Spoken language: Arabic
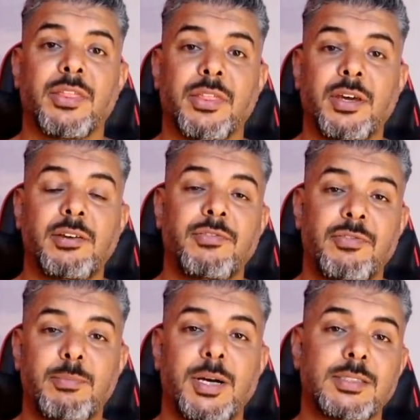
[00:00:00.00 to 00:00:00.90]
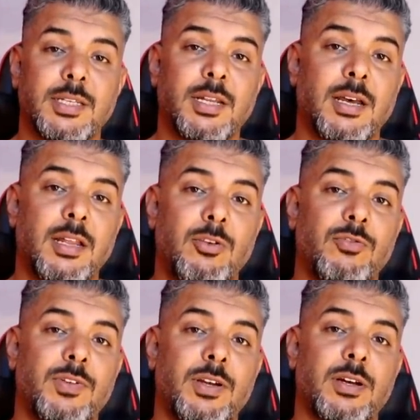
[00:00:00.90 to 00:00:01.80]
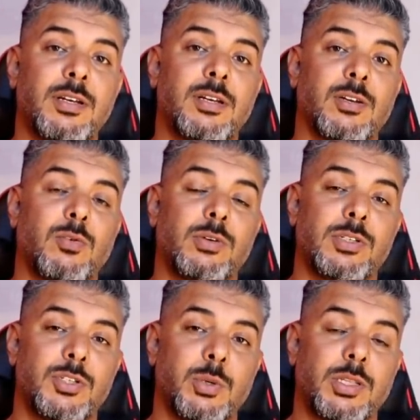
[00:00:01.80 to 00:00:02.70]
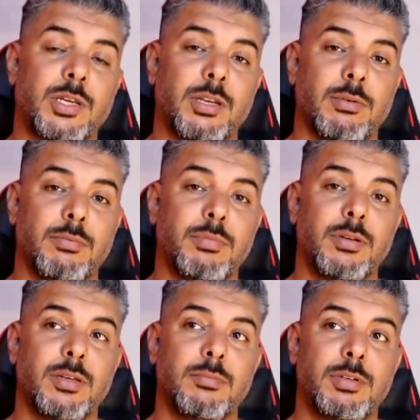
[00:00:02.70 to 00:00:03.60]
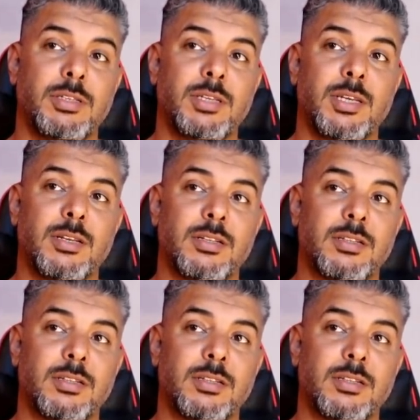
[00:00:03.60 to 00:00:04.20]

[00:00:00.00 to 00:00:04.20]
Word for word: ضعف ما تناقله فريق القوة الجوية تقريبا ب 200